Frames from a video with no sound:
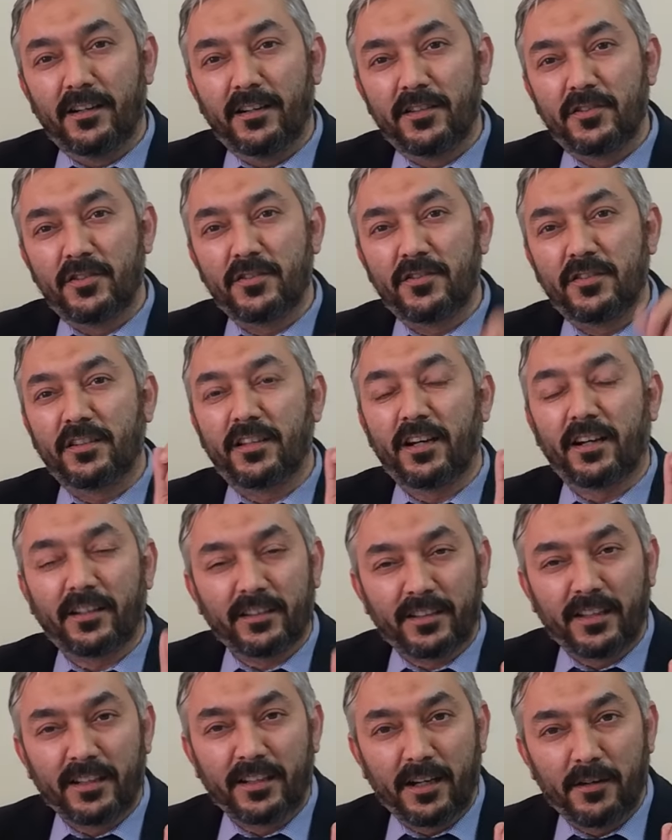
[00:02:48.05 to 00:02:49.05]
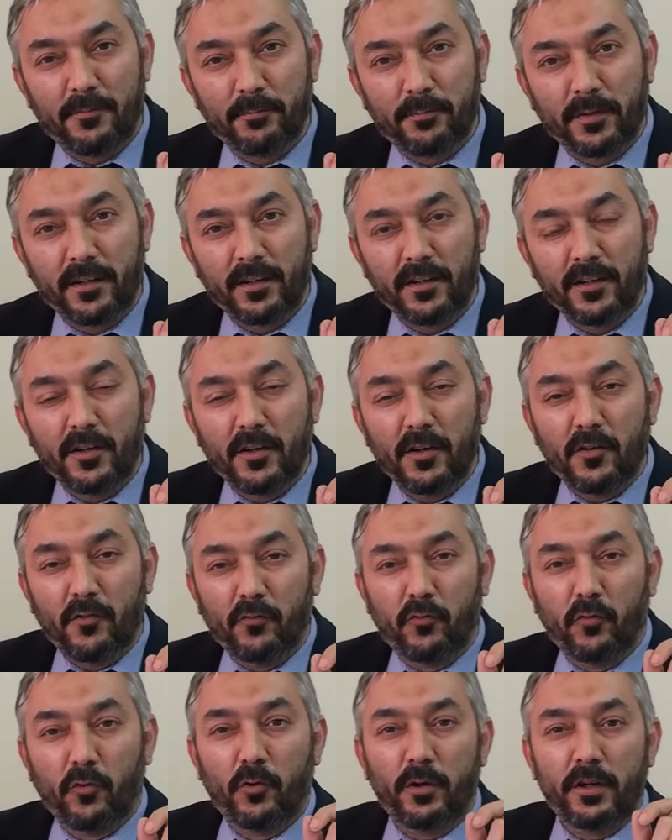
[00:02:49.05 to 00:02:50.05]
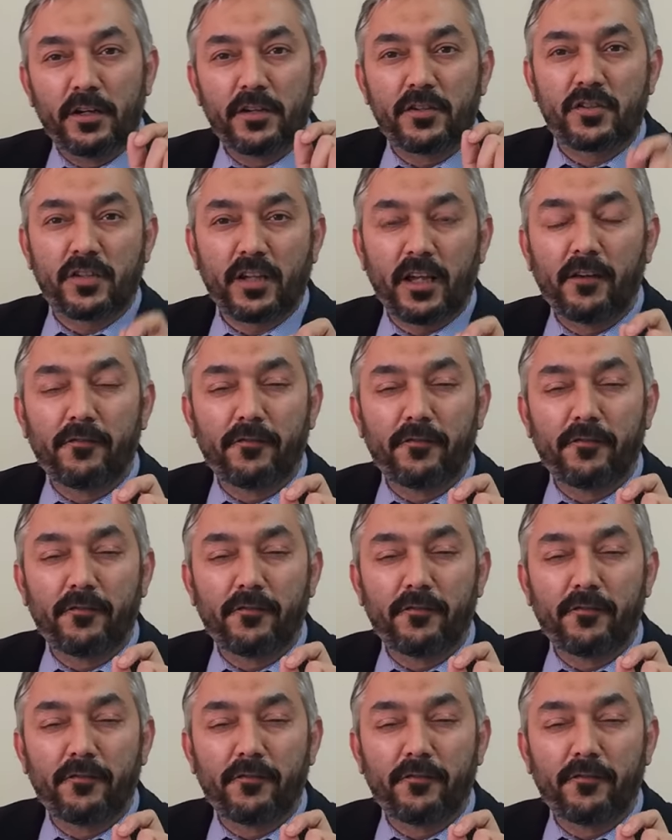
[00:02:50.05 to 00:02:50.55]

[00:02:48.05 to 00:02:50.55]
जिनसी ताकत के नाम पर वो इट्स